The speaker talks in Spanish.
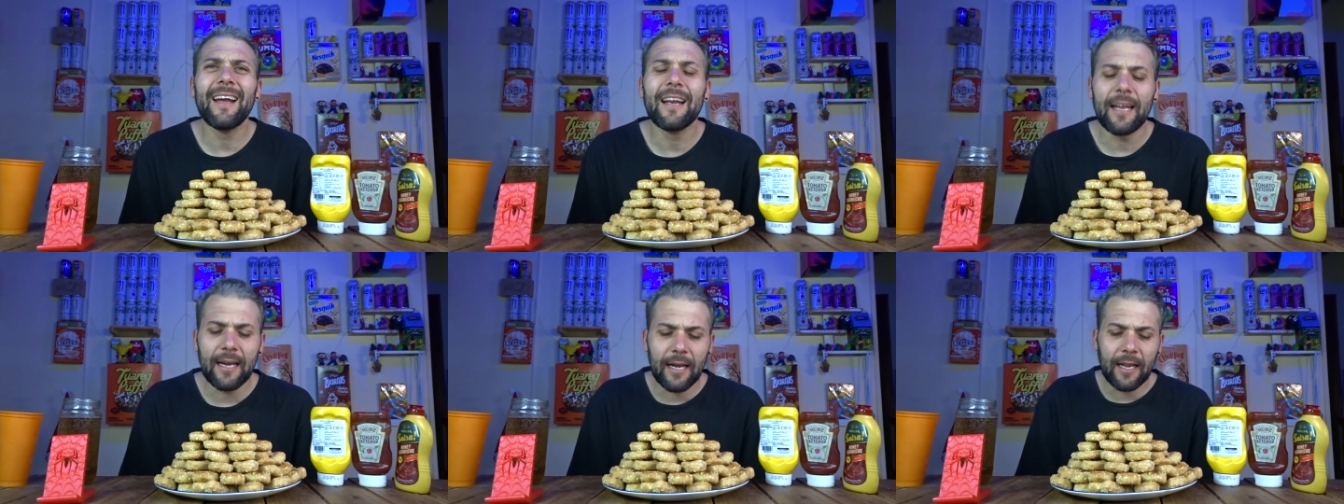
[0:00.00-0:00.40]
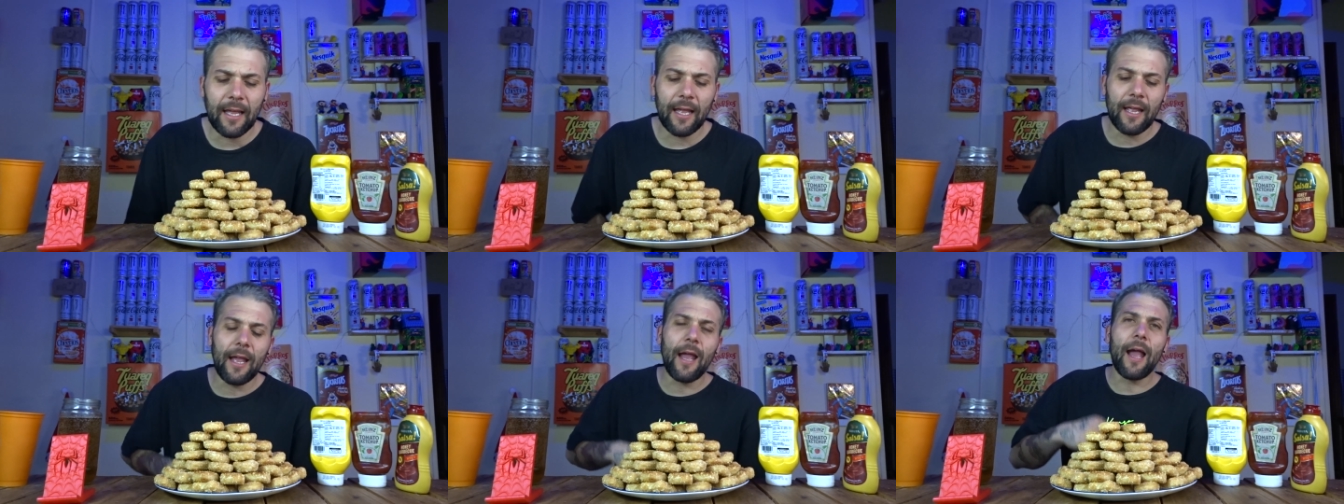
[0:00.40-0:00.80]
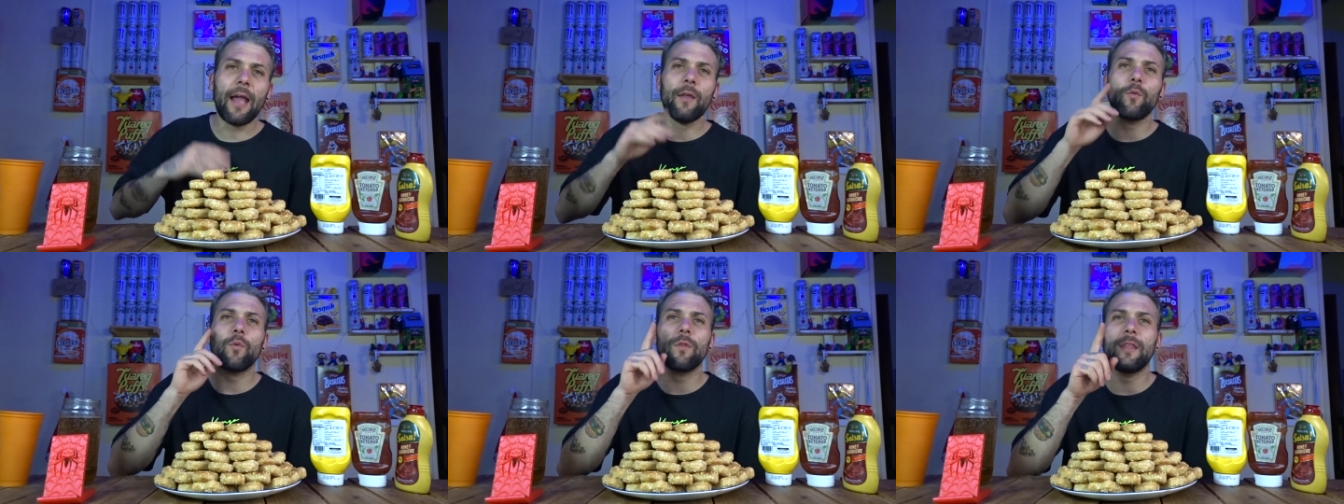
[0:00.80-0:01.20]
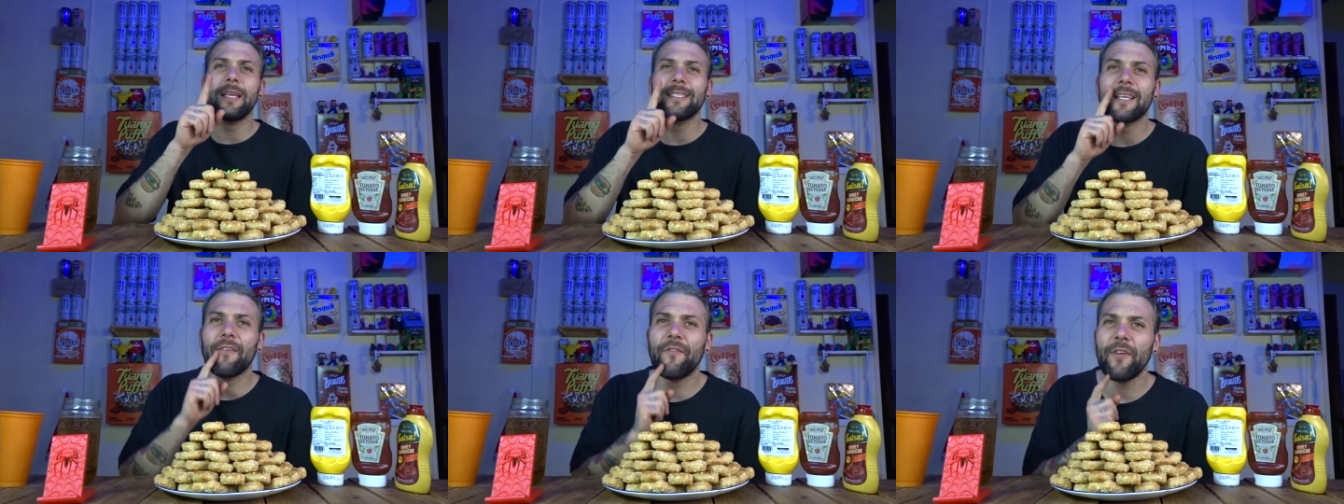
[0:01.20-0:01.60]
aclarar que hay un
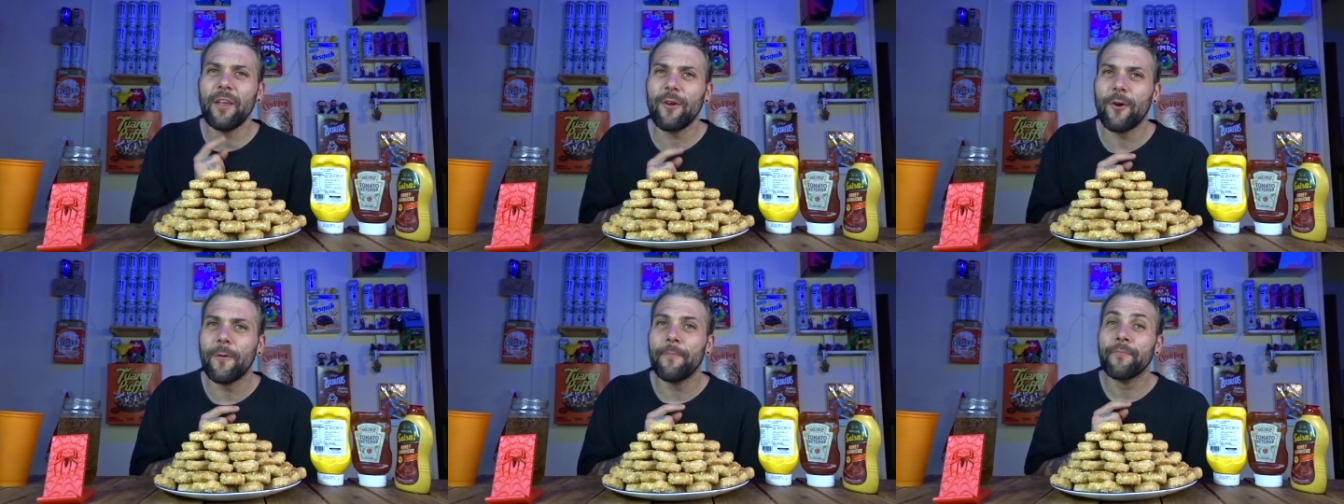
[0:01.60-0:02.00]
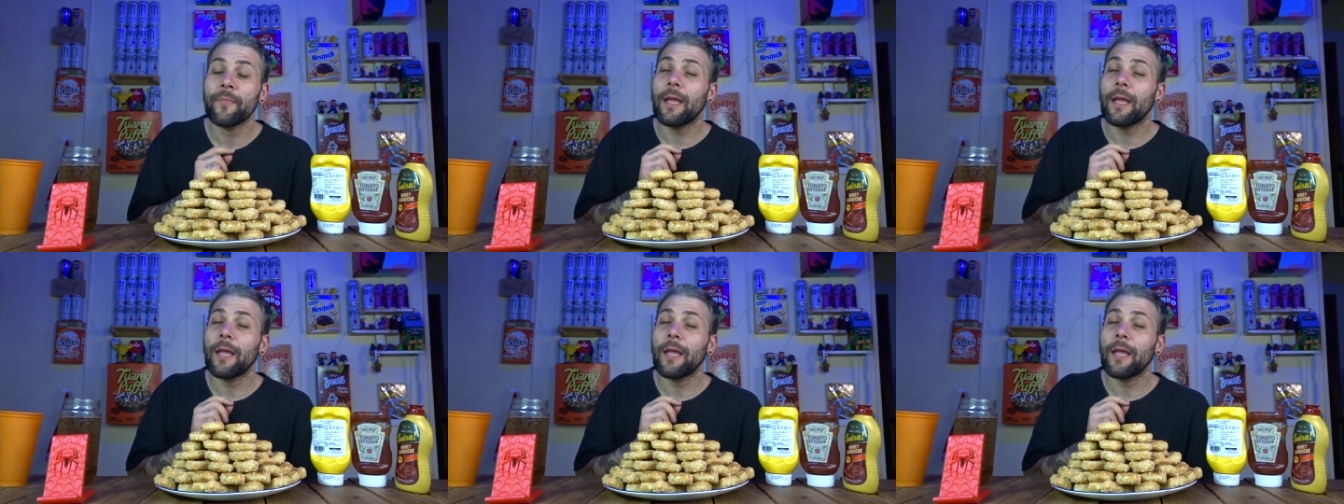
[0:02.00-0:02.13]
desafío,